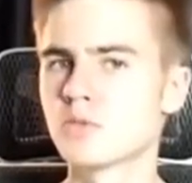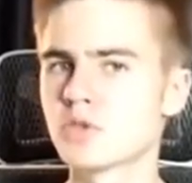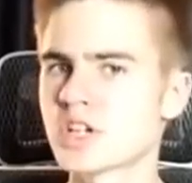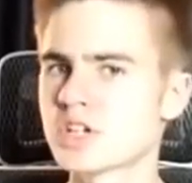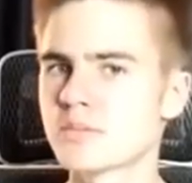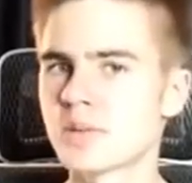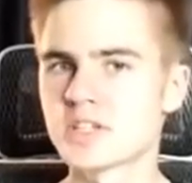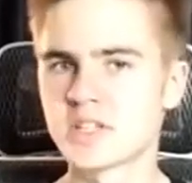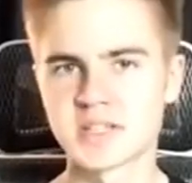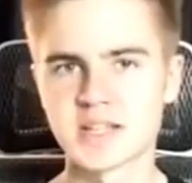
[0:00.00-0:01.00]
Muszę
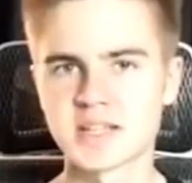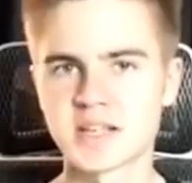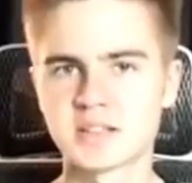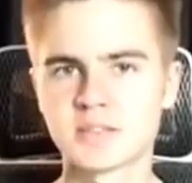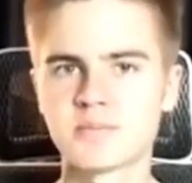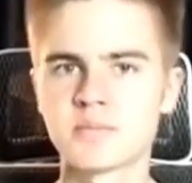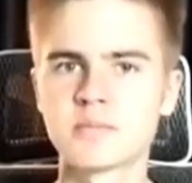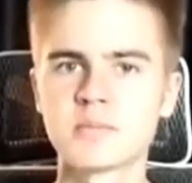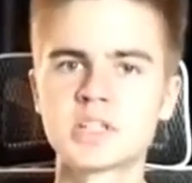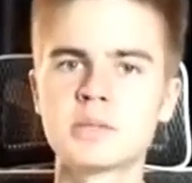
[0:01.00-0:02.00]
trzymać się zasad.
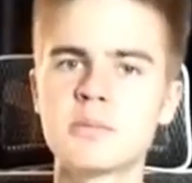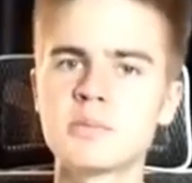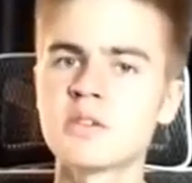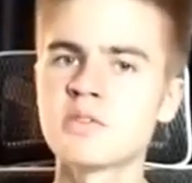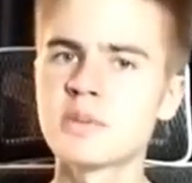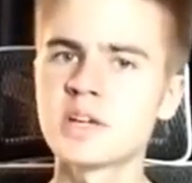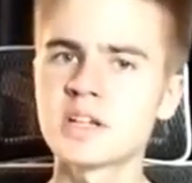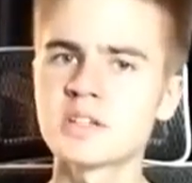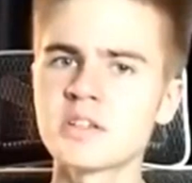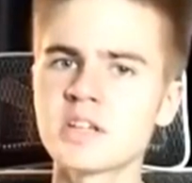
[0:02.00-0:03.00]
Gdybym miał
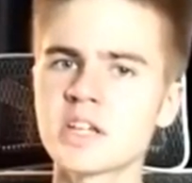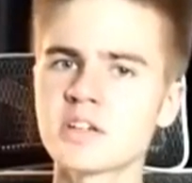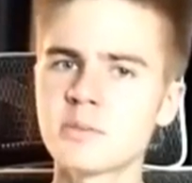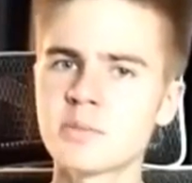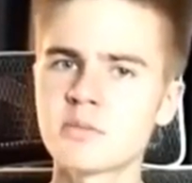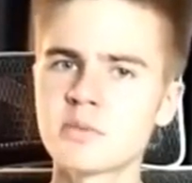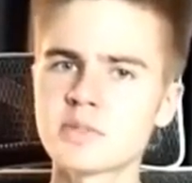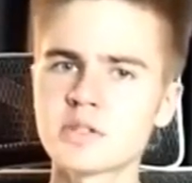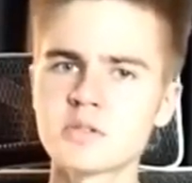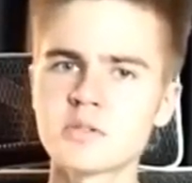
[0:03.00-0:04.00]
wybierać, to jednak
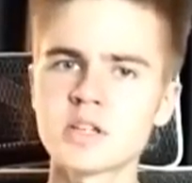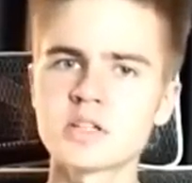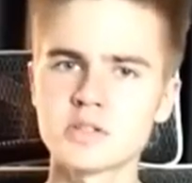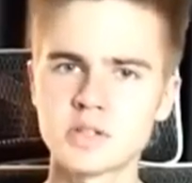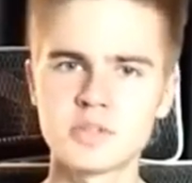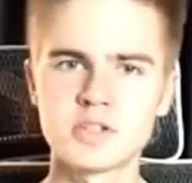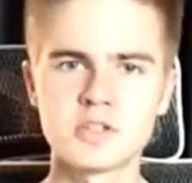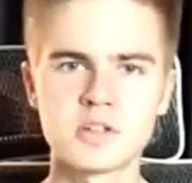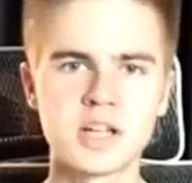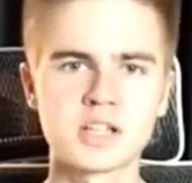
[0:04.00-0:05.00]
wybrałbym stosunek z
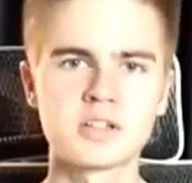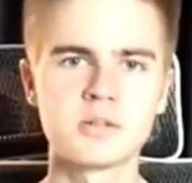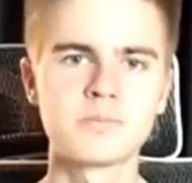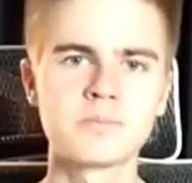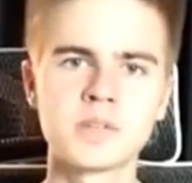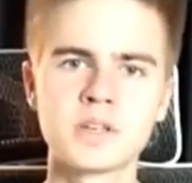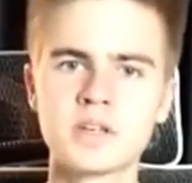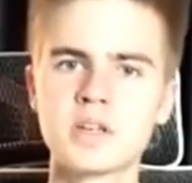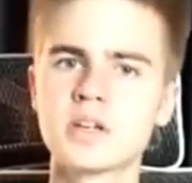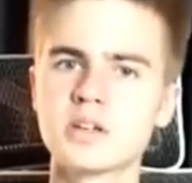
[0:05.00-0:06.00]
80-latką.
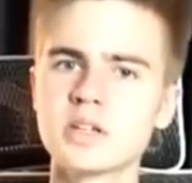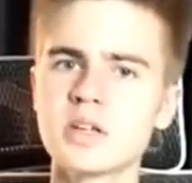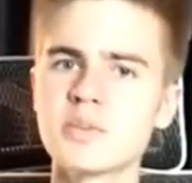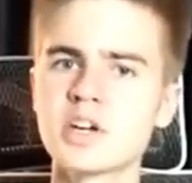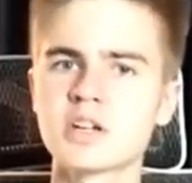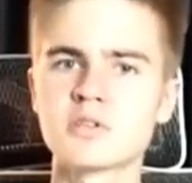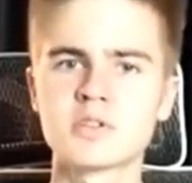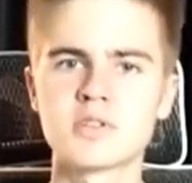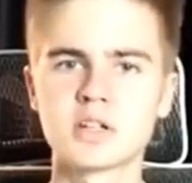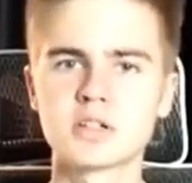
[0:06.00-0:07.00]
Nie biorę
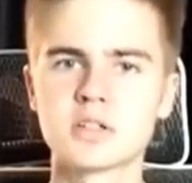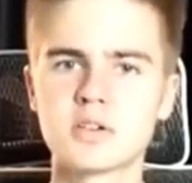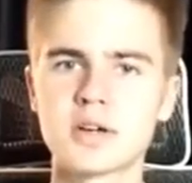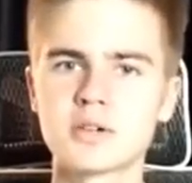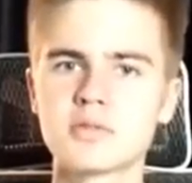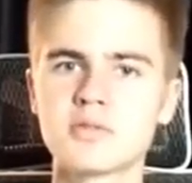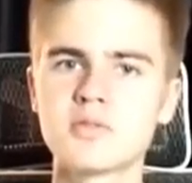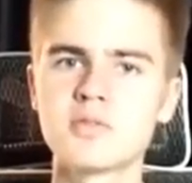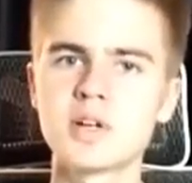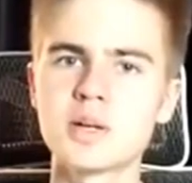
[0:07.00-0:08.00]
używanego towaru
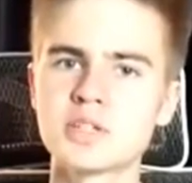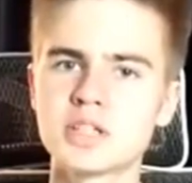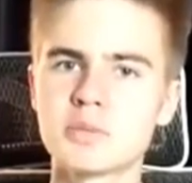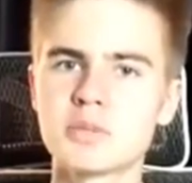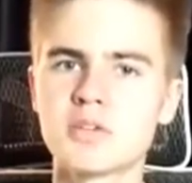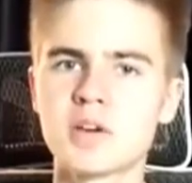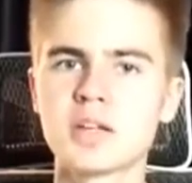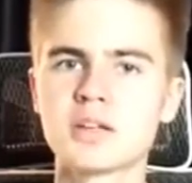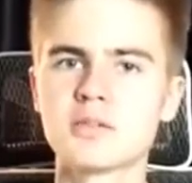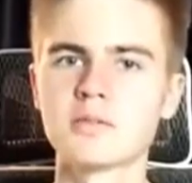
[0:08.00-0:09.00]
wolę
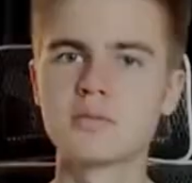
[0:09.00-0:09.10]
przeterminowany.